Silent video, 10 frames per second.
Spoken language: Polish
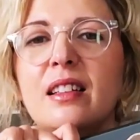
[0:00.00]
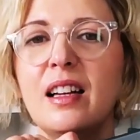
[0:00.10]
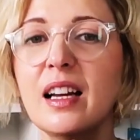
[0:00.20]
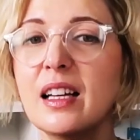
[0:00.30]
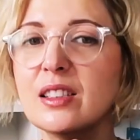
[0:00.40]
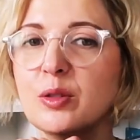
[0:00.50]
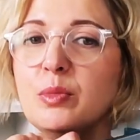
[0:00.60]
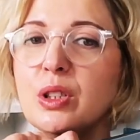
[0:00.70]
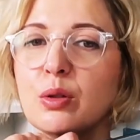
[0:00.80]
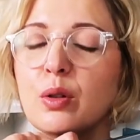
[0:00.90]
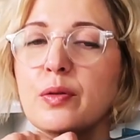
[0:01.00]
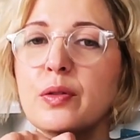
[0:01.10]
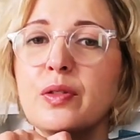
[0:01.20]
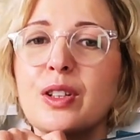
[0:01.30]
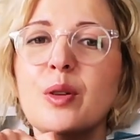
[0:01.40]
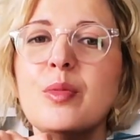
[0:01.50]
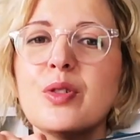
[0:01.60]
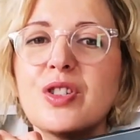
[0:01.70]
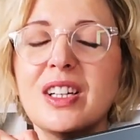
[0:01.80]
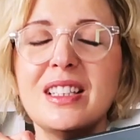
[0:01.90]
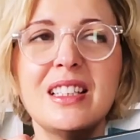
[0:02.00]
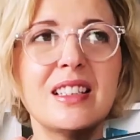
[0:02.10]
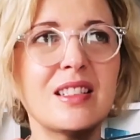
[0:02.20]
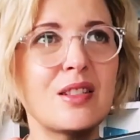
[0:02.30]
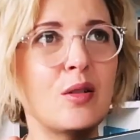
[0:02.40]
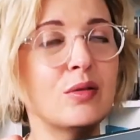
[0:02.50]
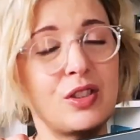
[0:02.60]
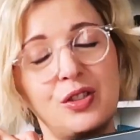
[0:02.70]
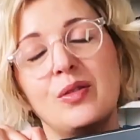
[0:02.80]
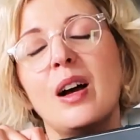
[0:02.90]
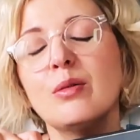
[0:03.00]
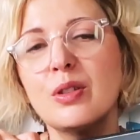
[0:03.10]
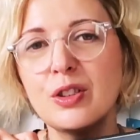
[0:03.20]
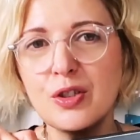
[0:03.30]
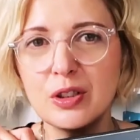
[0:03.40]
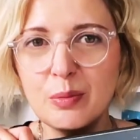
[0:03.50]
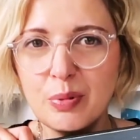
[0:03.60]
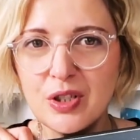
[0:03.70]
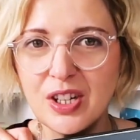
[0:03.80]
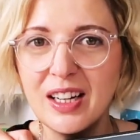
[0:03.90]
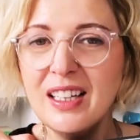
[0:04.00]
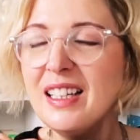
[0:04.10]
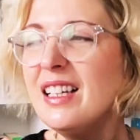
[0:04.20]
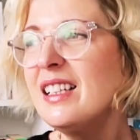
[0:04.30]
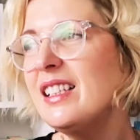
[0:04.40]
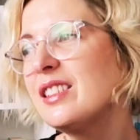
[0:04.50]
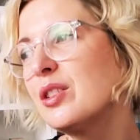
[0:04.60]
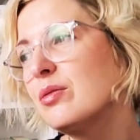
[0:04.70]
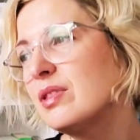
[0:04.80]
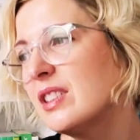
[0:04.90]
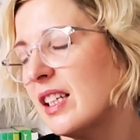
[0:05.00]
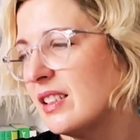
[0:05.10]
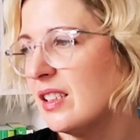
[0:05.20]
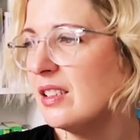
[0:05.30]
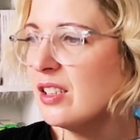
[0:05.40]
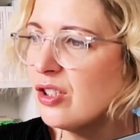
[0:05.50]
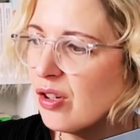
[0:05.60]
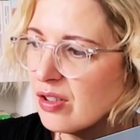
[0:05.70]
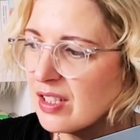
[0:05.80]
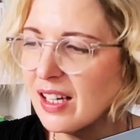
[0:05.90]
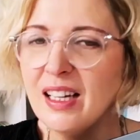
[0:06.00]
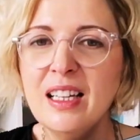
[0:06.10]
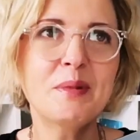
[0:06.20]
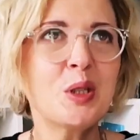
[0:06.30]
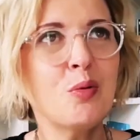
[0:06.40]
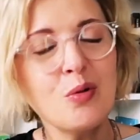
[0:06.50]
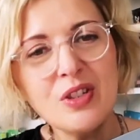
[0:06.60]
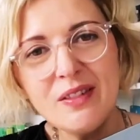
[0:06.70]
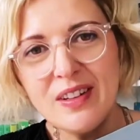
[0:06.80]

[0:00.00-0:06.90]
legend, mitów wiadomo, że ich są, zresztą autor też o tym pisze, ich są setki, tysiące, są różne